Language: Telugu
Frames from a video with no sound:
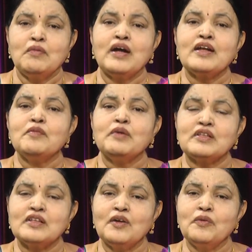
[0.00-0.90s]

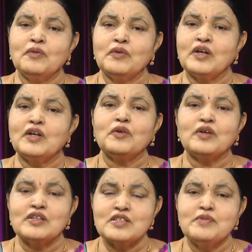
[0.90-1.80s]
భార్యాభర్తలు
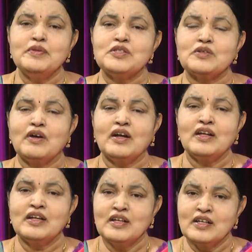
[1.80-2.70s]
ఒకరినొకరు క్షమించుకోవాలి